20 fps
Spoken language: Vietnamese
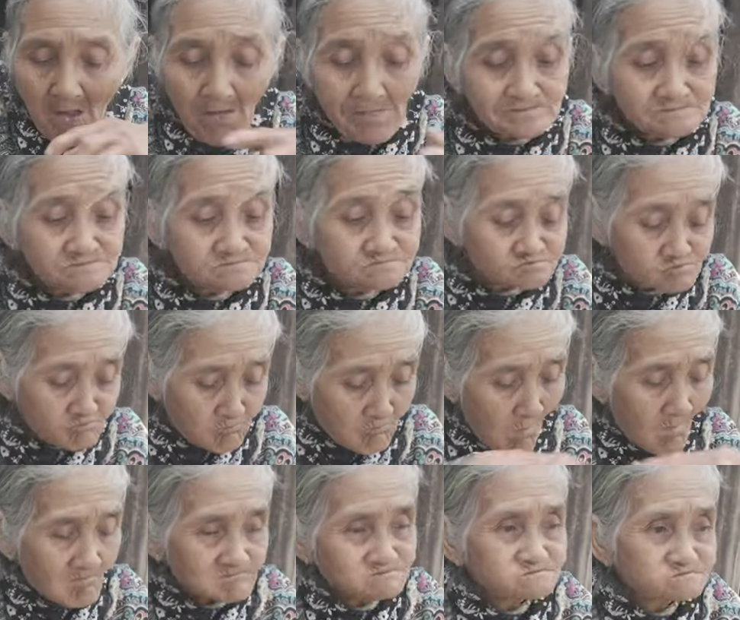những
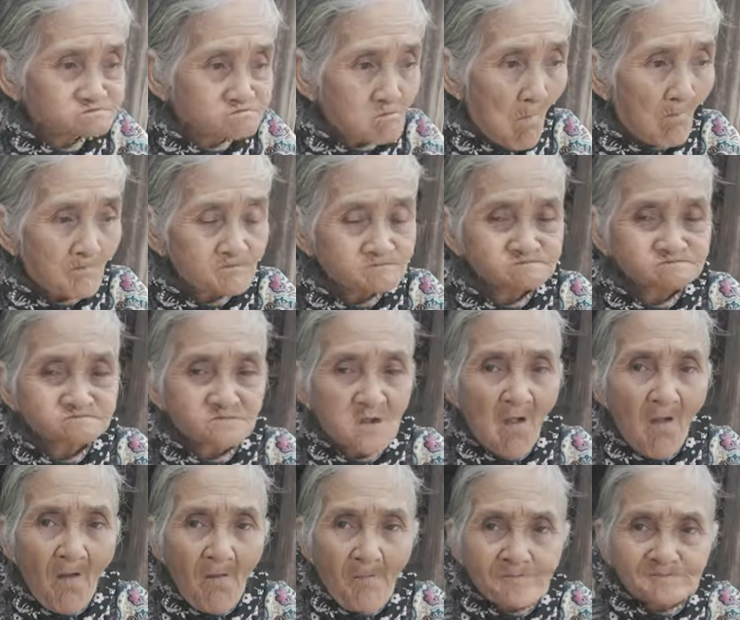lúc mà Xuân Bắc trò
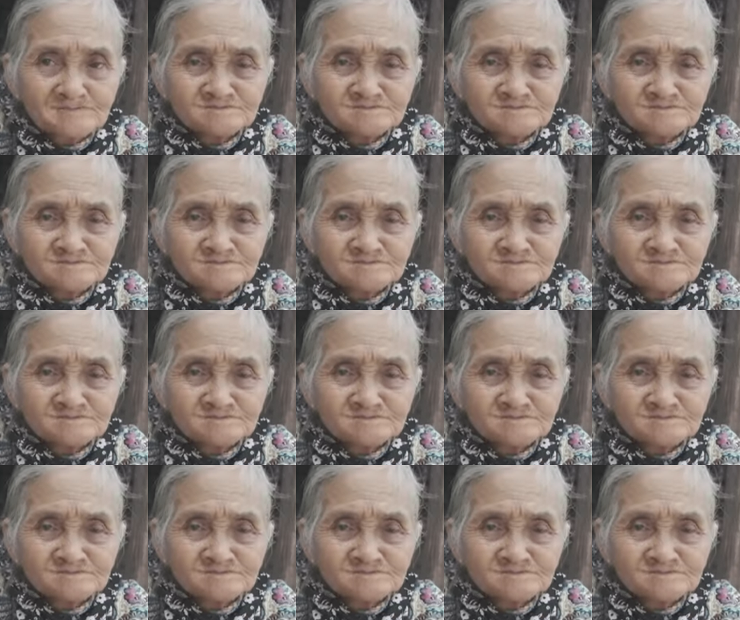chuyện với